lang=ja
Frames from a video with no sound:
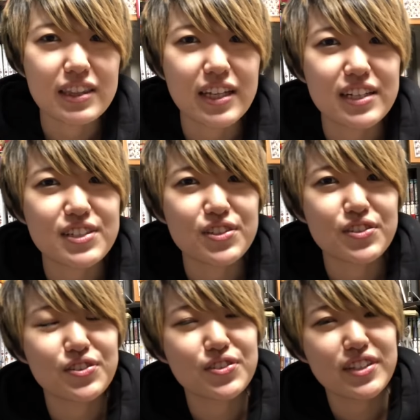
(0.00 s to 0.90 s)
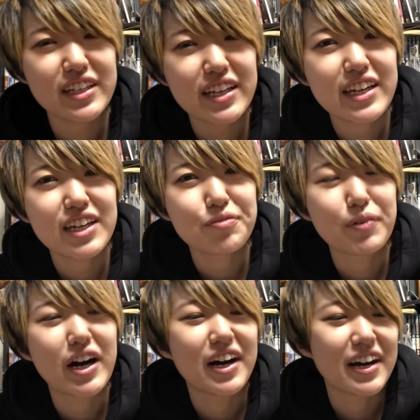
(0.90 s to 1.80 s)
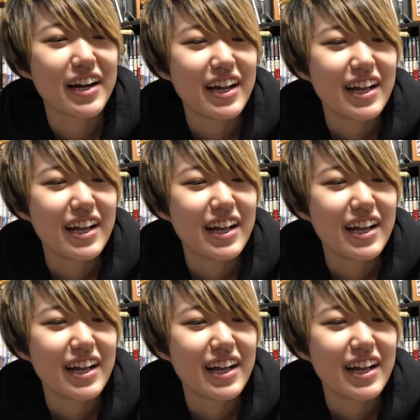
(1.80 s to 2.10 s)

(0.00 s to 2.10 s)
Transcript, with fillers: たりするのでまあ